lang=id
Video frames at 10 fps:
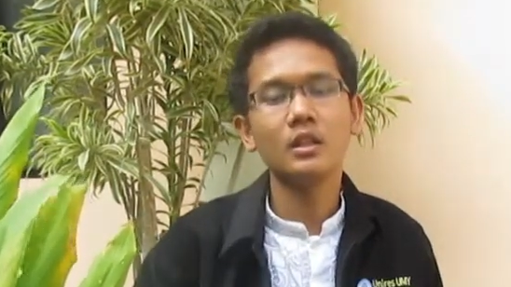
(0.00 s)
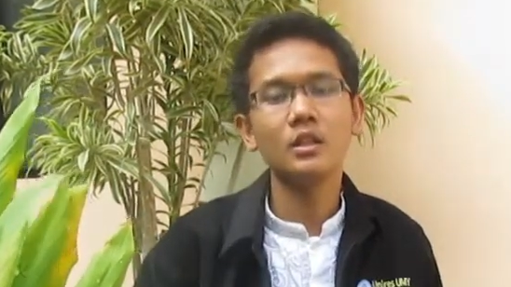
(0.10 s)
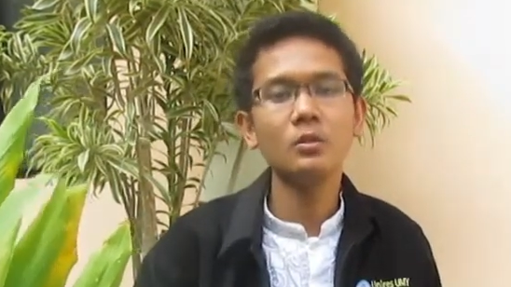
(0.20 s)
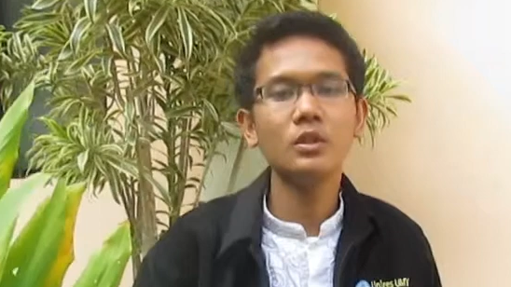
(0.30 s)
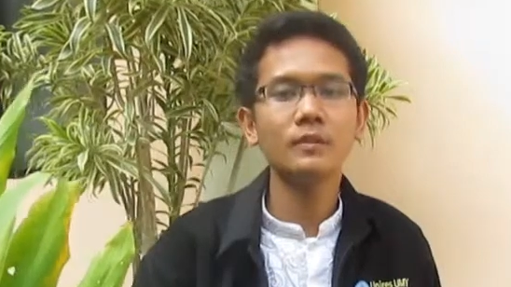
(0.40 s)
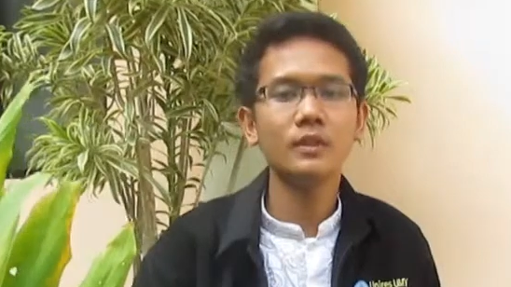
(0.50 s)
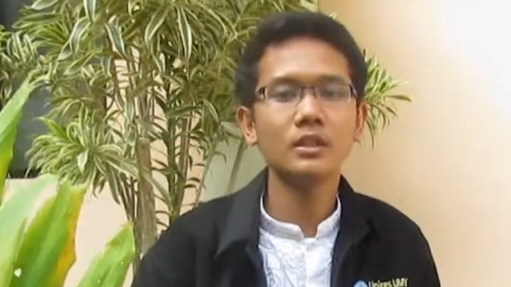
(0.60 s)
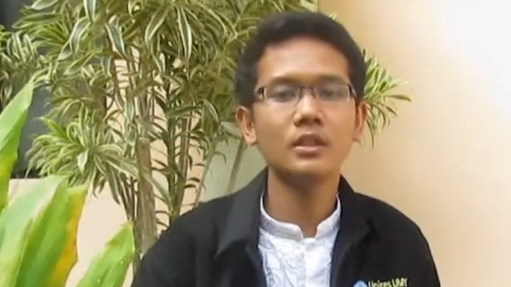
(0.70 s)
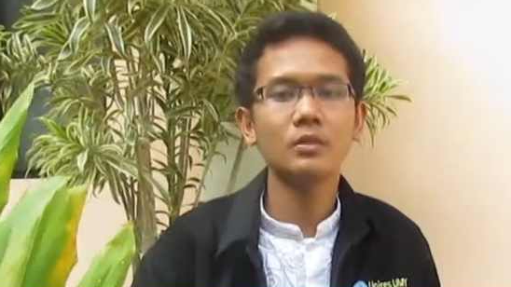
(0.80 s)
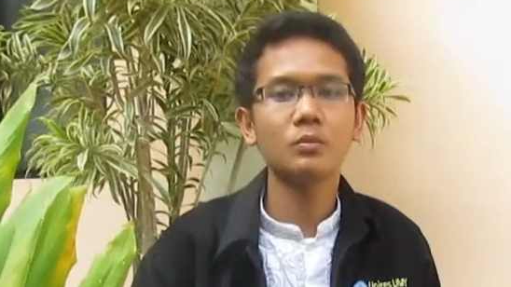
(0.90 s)
di
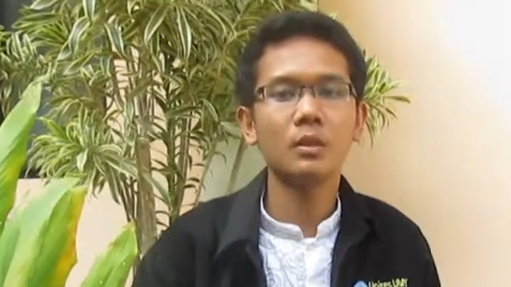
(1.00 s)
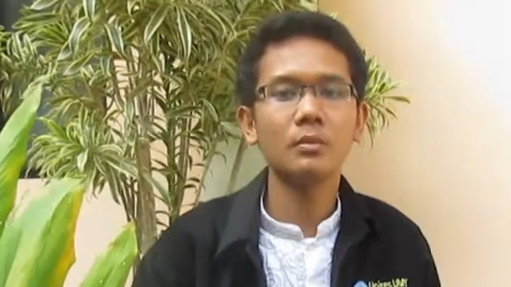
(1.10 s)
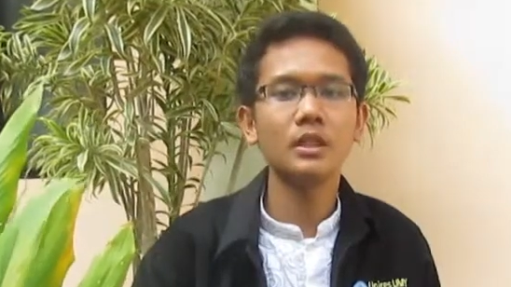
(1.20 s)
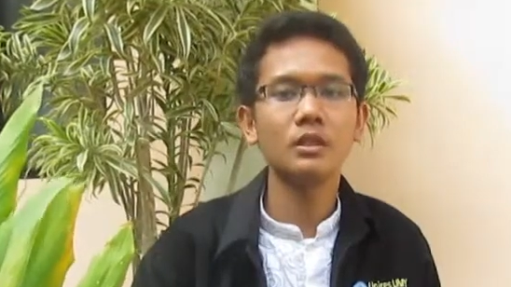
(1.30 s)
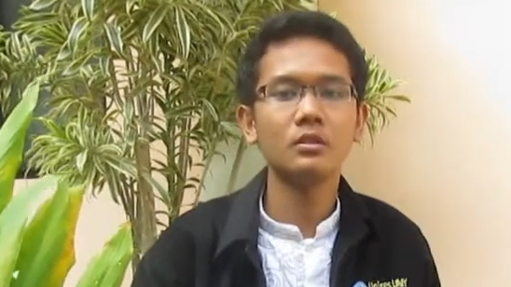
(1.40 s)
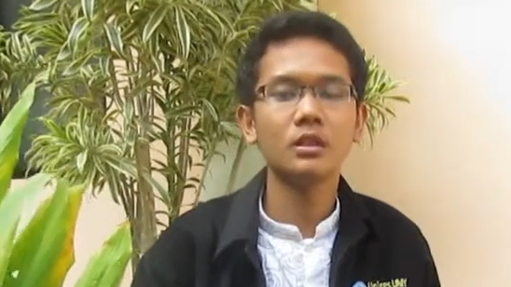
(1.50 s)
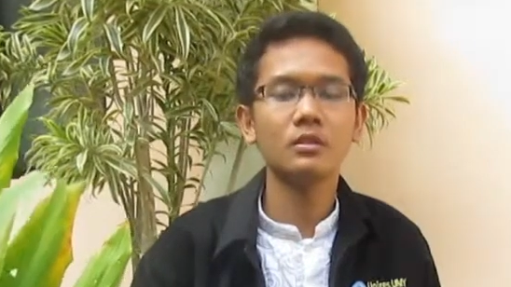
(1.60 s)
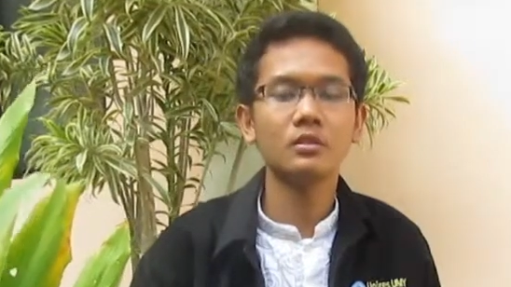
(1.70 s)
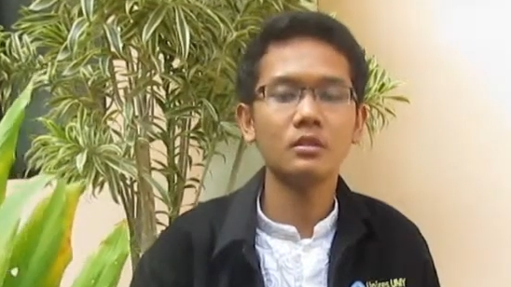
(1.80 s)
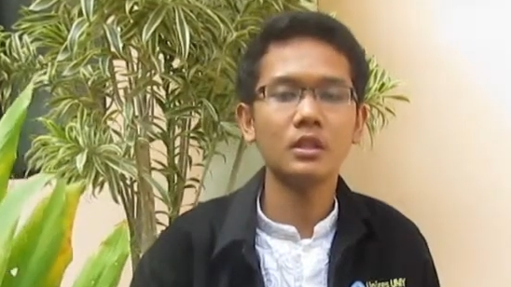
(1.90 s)
Universitas Muhammadiyah
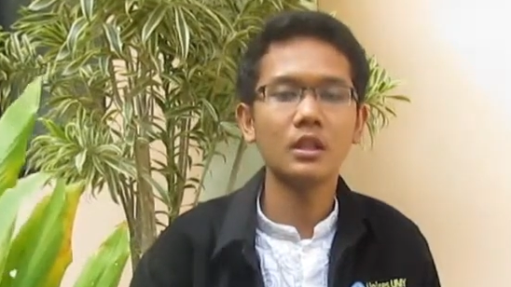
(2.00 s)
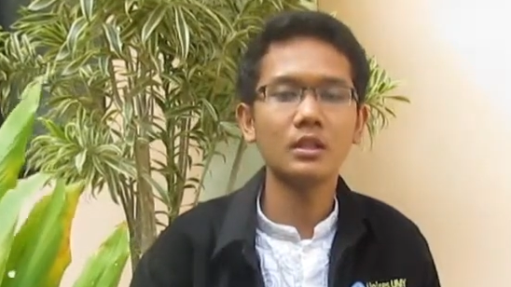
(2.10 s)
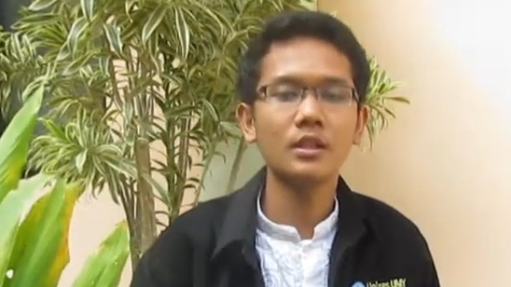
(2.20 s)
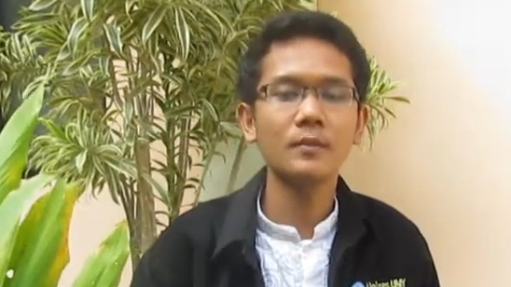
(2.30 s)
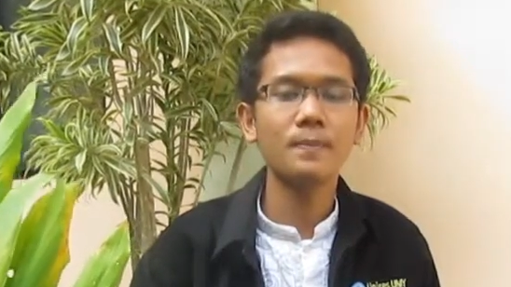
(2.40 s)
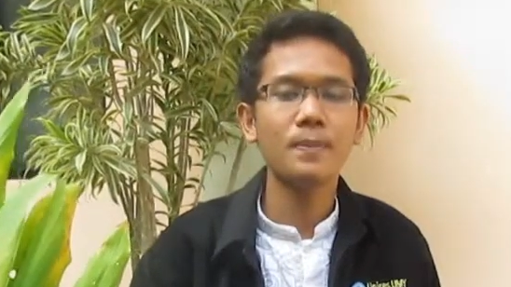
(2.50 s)
Yogyakarta.